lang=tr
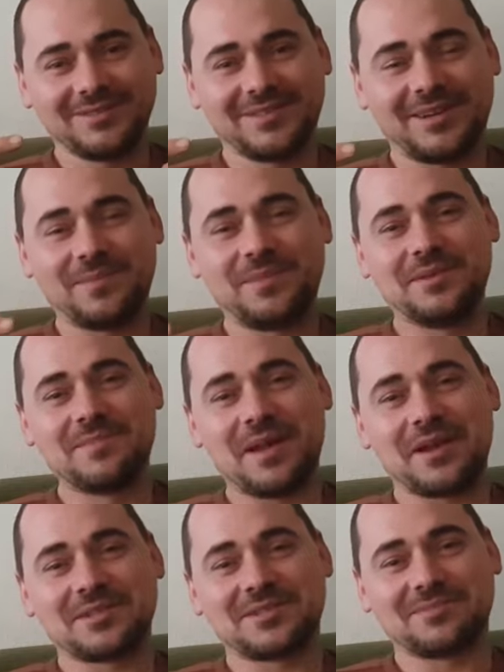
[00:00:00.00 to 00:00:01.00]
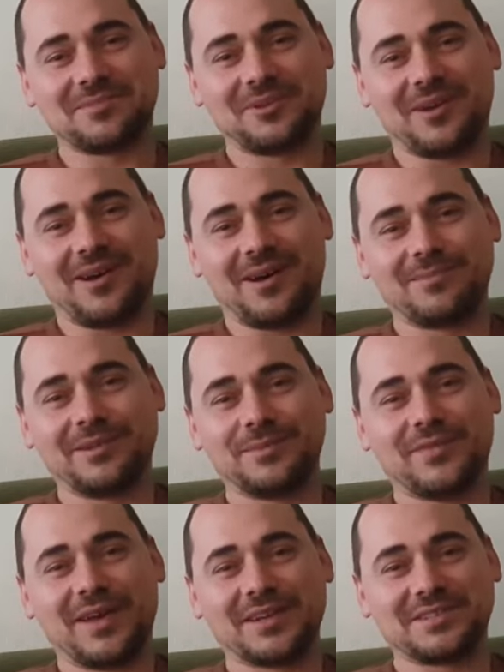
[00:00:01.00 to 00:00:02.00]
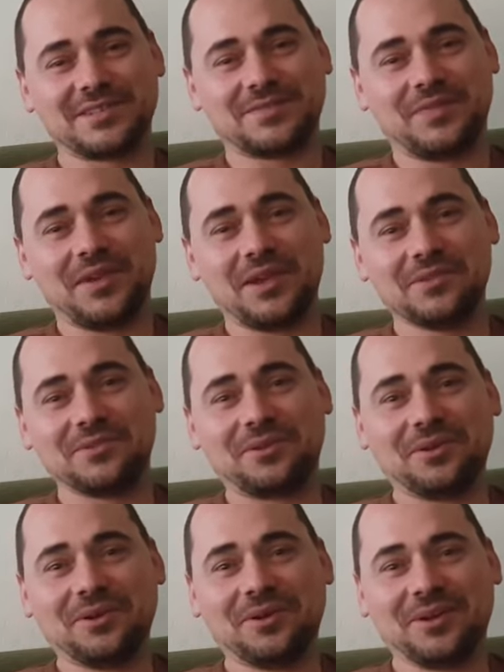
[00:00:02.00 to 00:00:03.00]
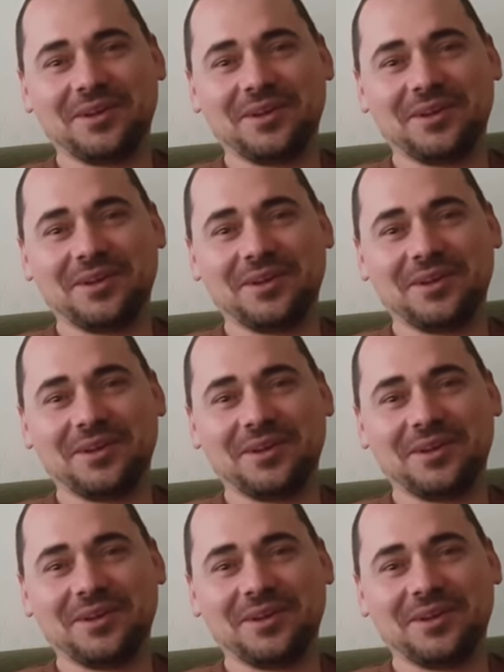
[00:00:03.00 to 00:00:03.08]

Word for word: Kapıyı ben açtım diyor. Ablamı vereceğiz filan diyor.